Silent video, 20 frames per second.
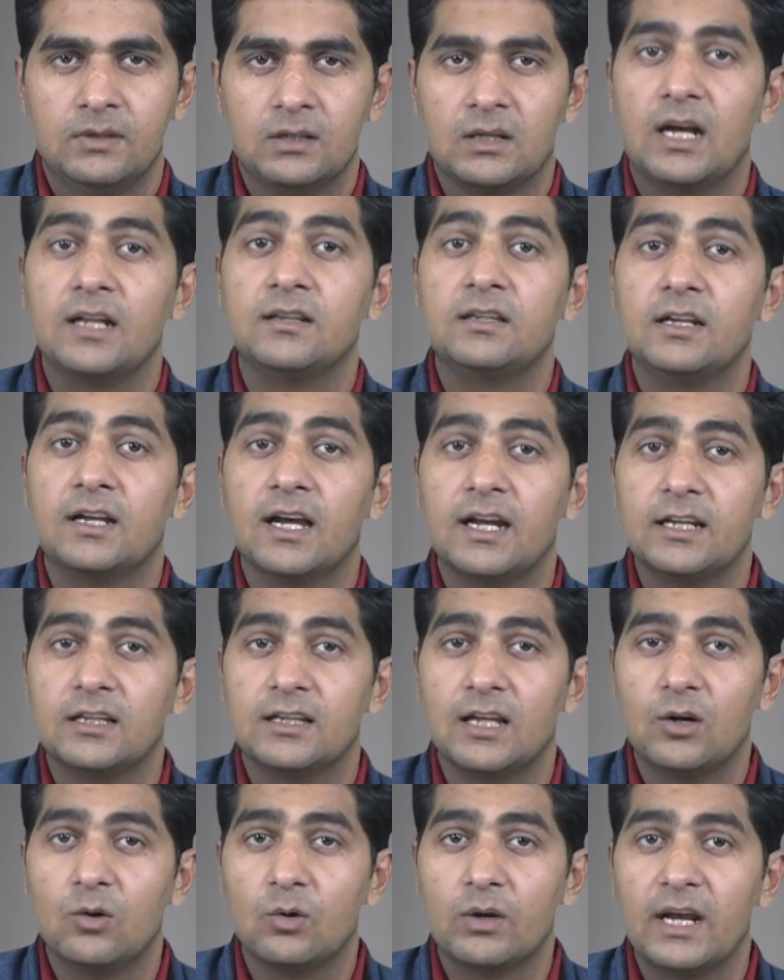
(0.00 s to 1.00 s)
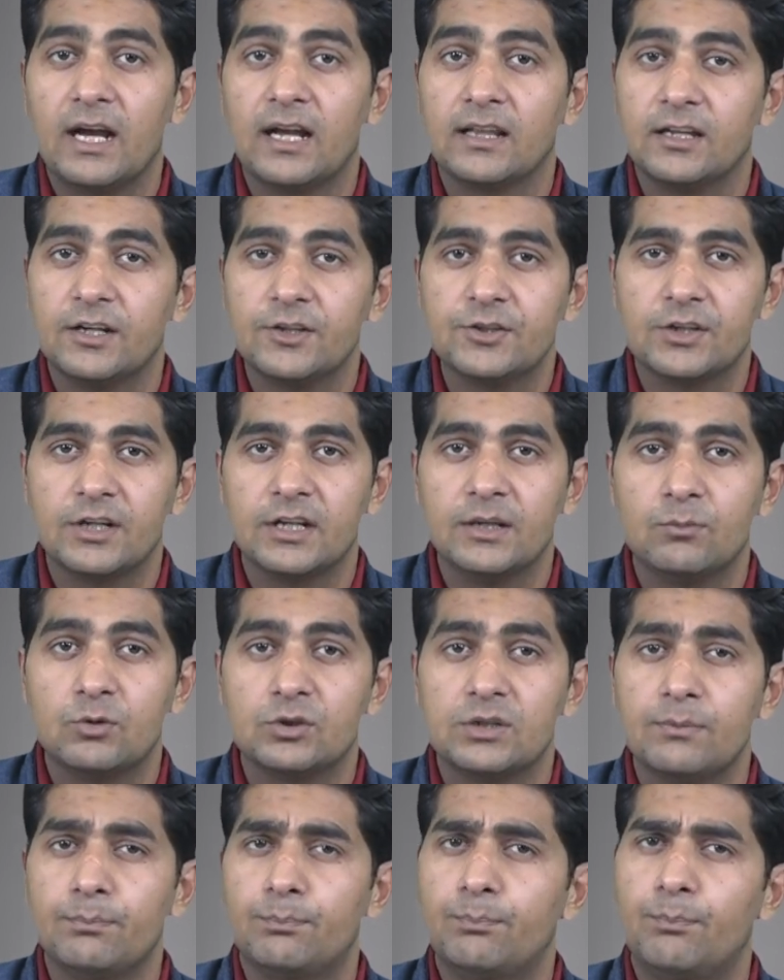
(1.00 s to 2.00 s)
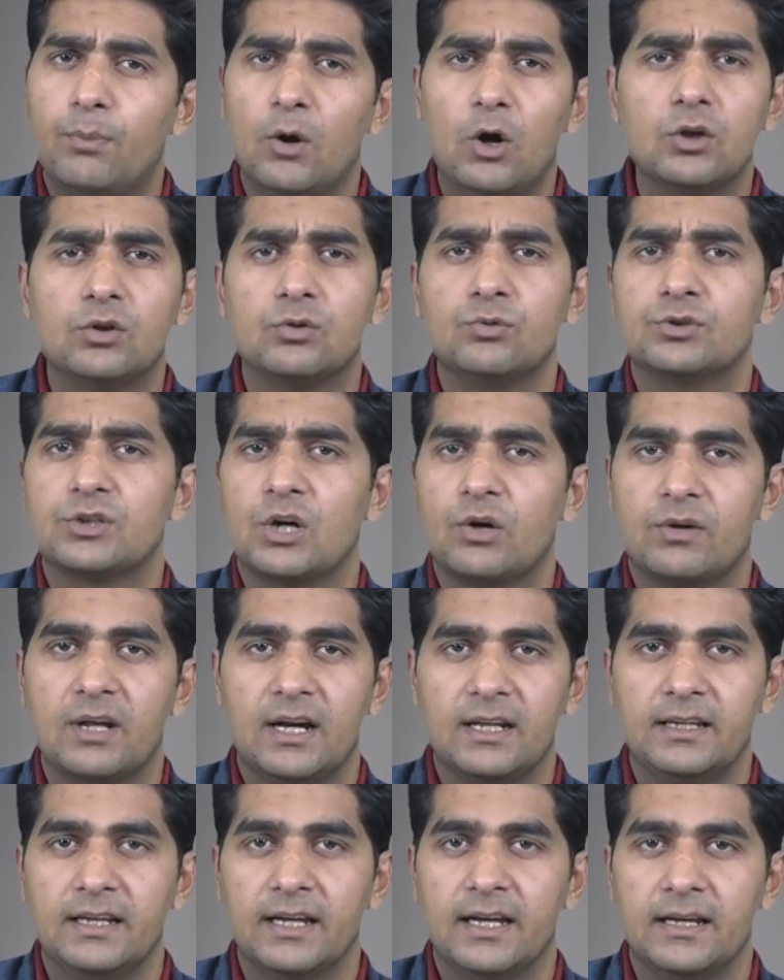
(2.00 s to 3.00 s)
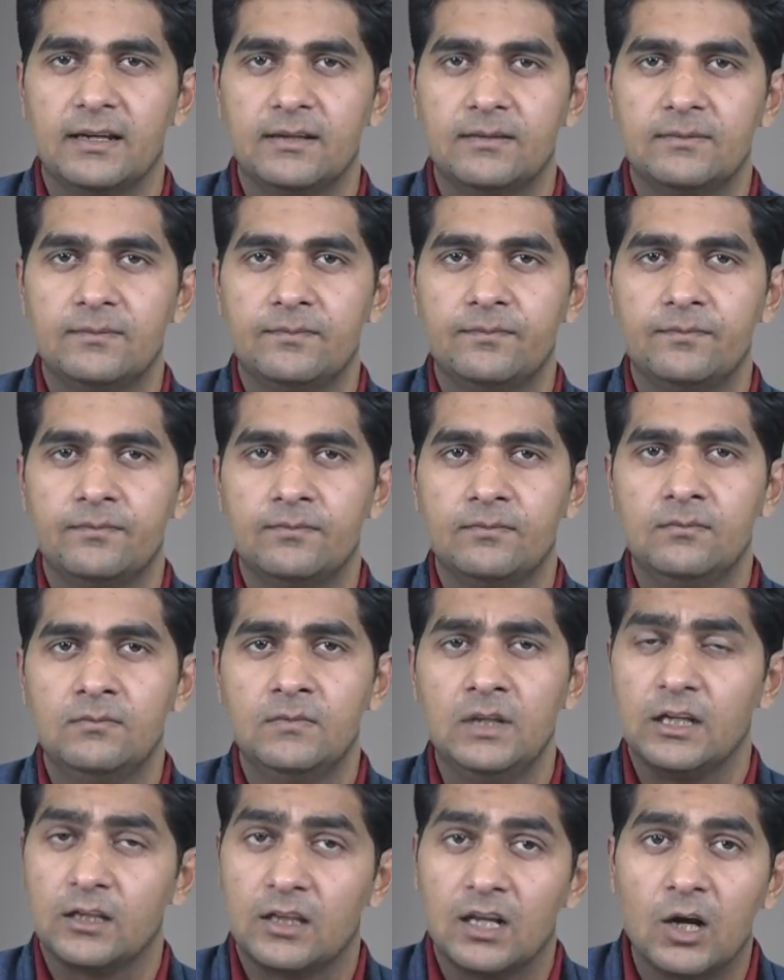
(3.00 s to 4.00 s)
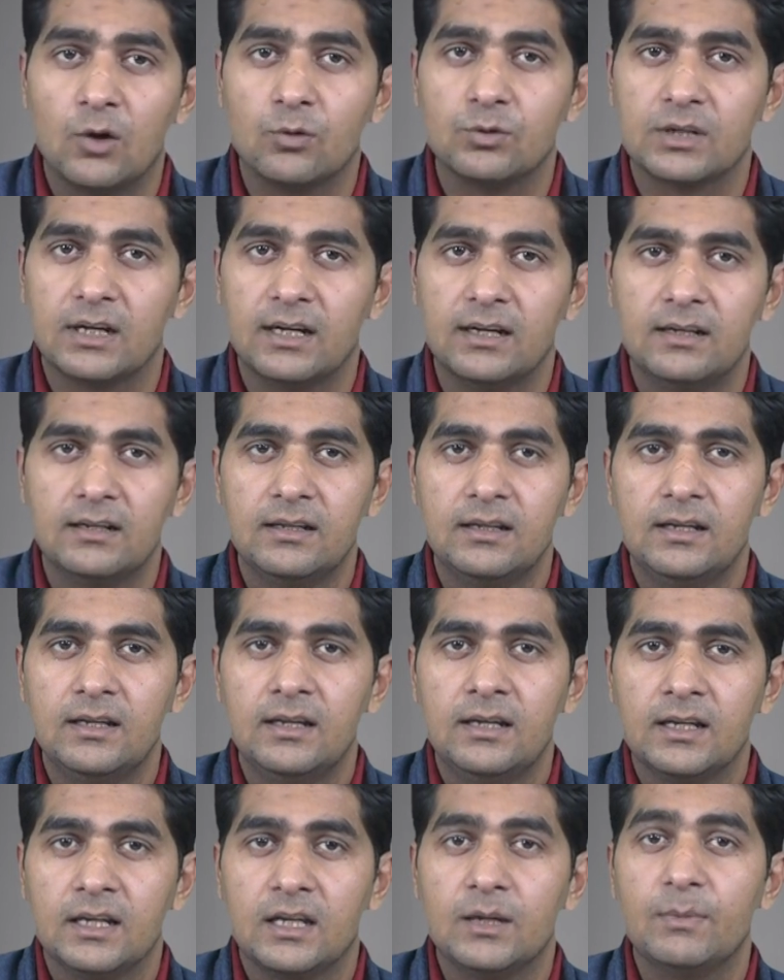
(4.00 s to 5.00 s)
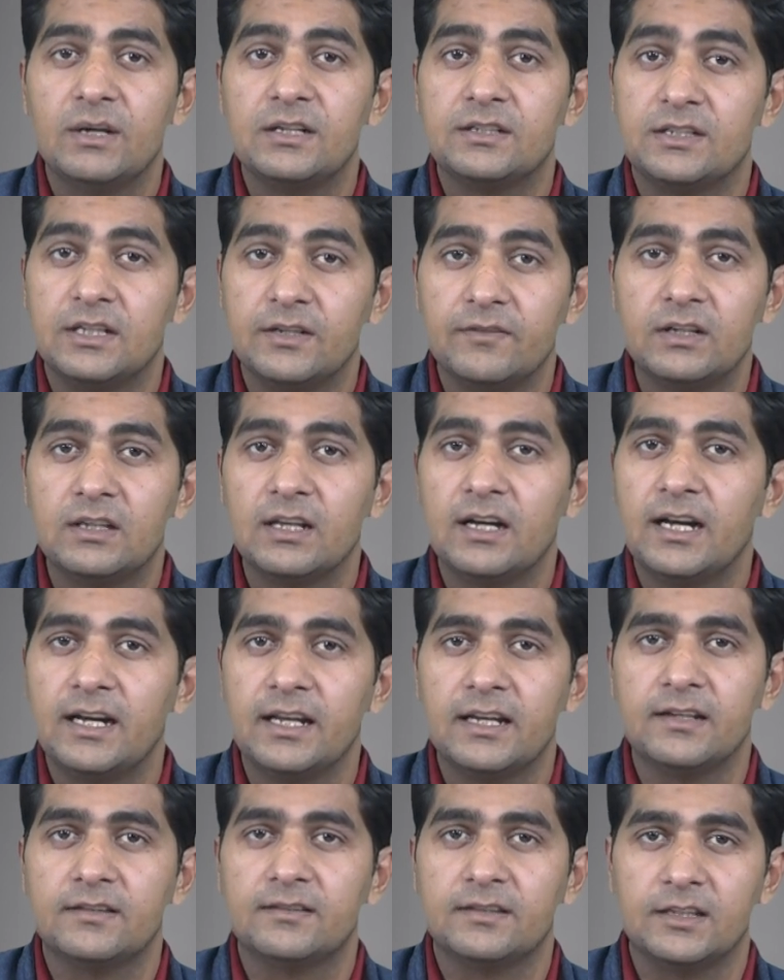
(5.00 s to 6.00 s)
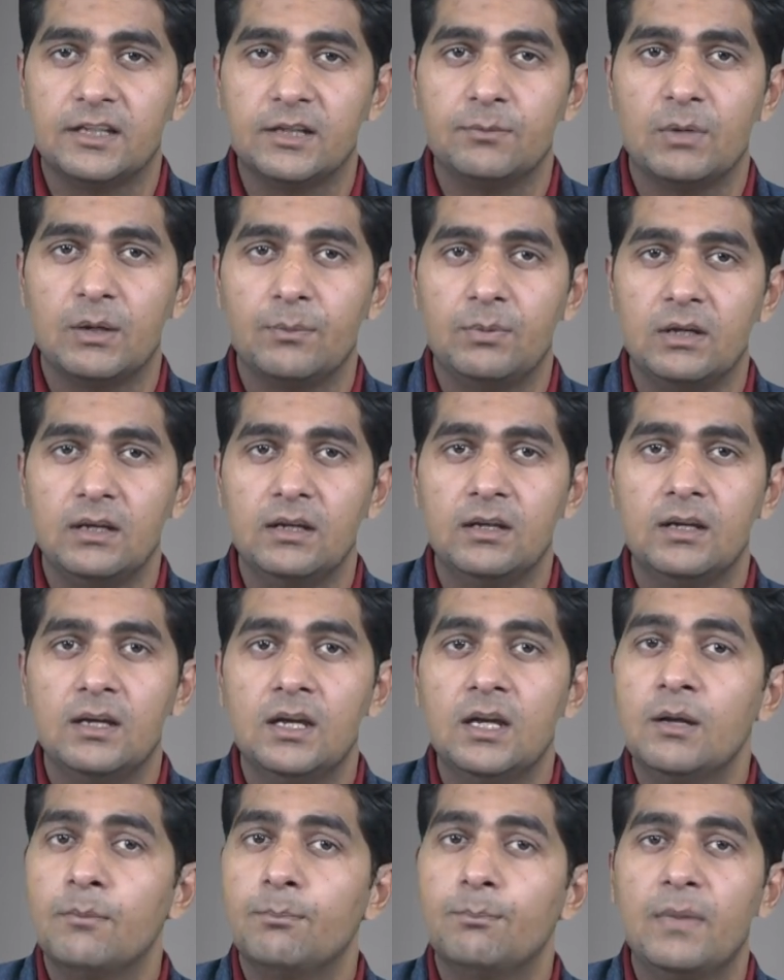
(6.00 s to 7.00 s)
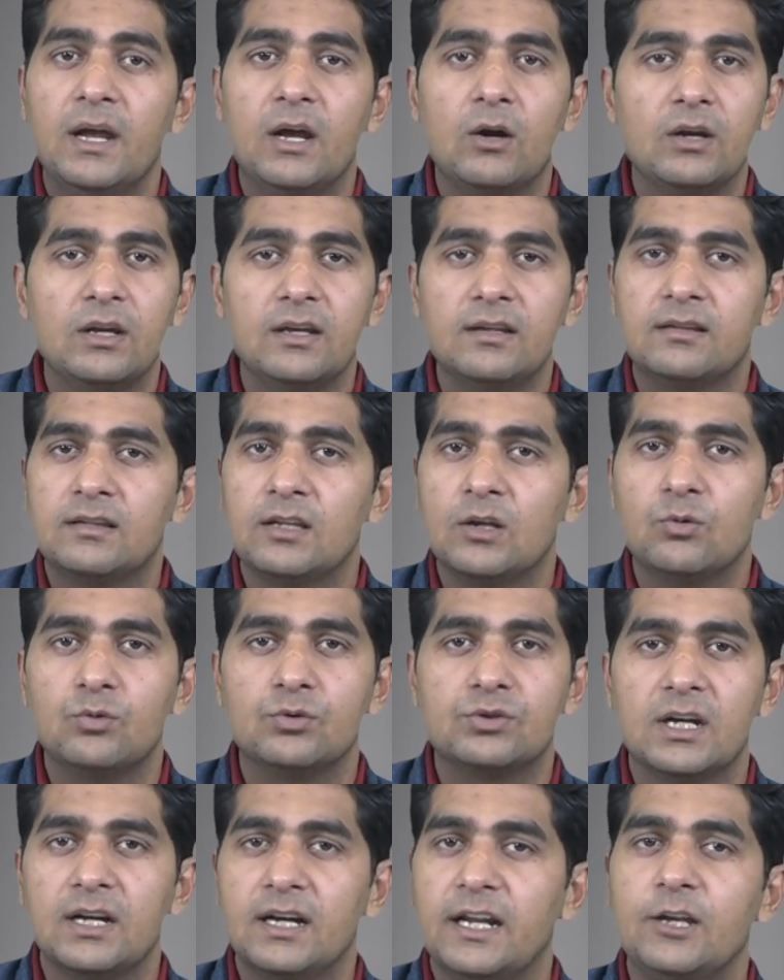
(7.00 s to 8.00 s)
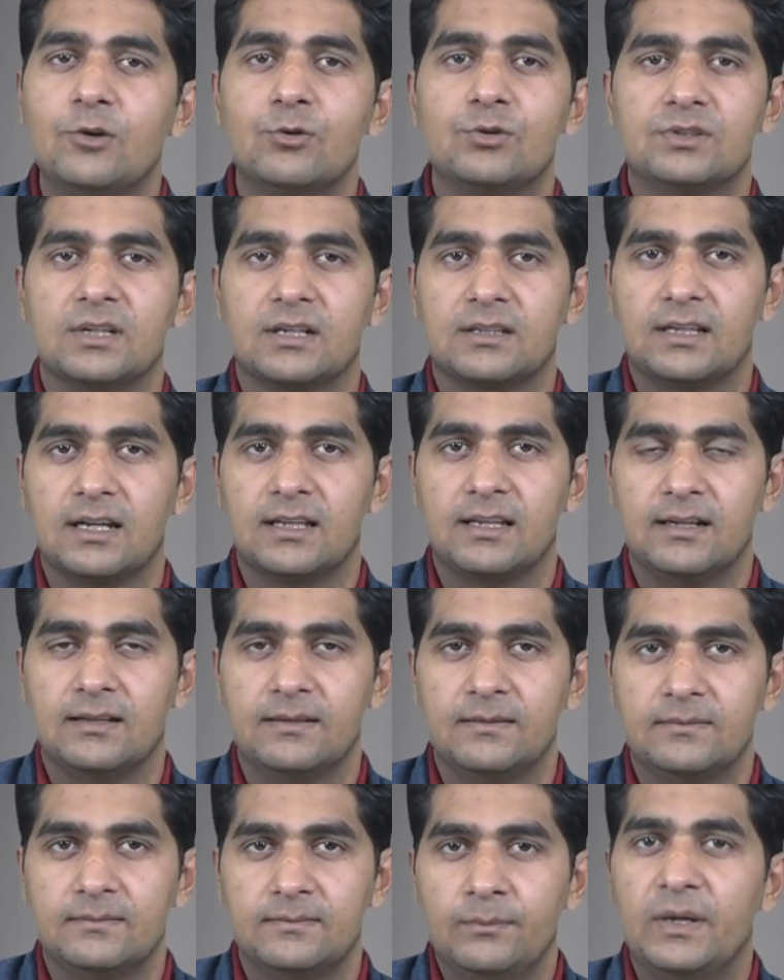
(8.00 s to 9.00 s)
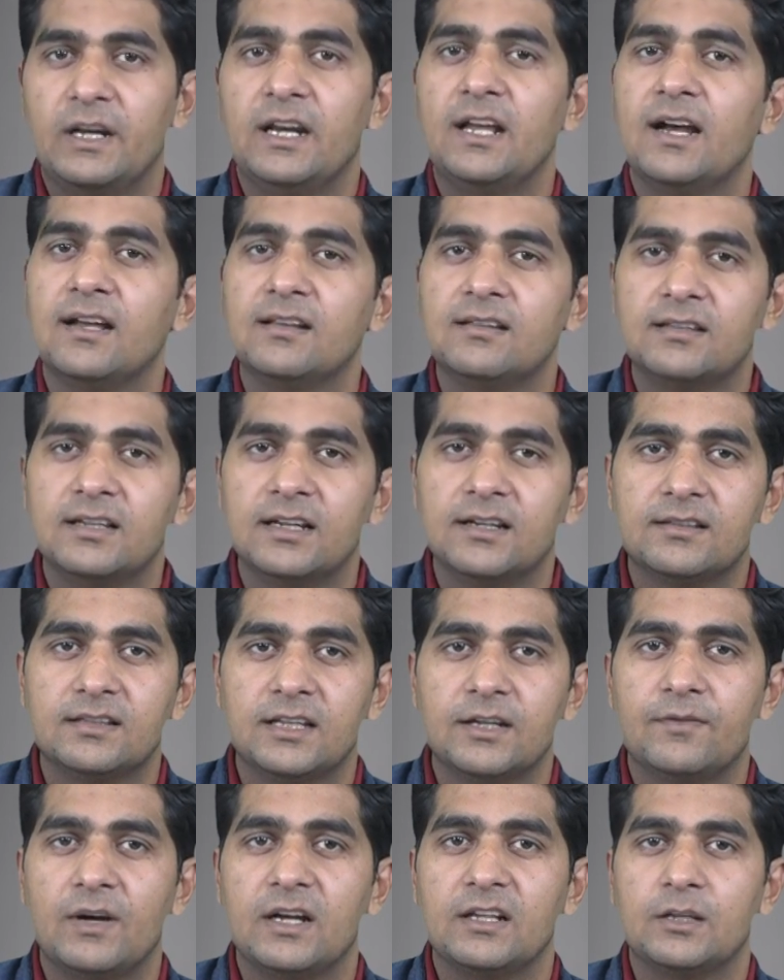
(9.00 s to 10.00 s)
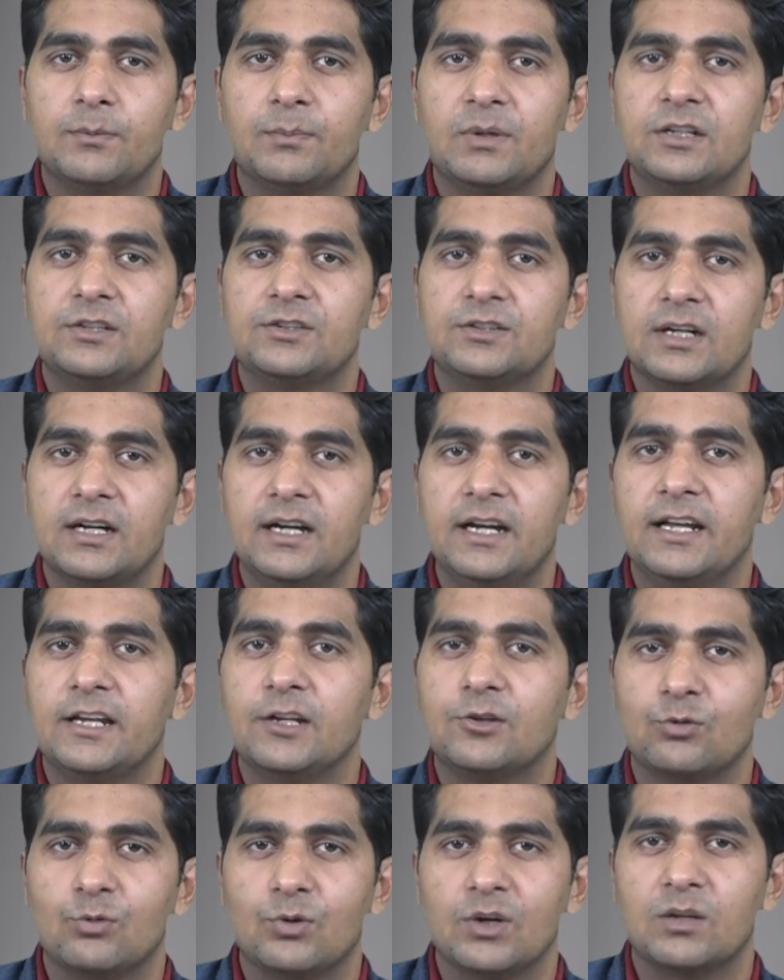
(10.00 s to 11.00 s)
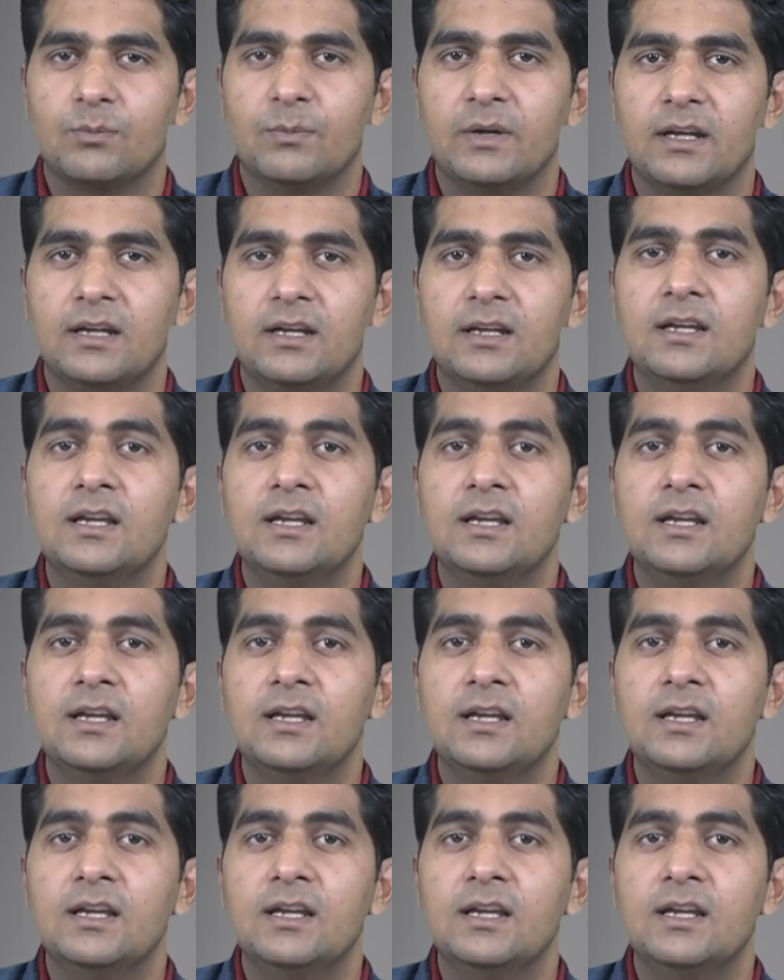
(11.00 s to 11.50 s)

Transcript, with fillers: क्रांतिकारी दलों के आदर्श ने मुझे बहुत ऊंचा उठा दिया है इतना ऊंचा कि मैं जीवित रहने की स्थिति में भी मैं इससे ऊंचा नहीं उठ सकता था मेरे हंसते हंसते फांसी पर चढ़ने की सूरत में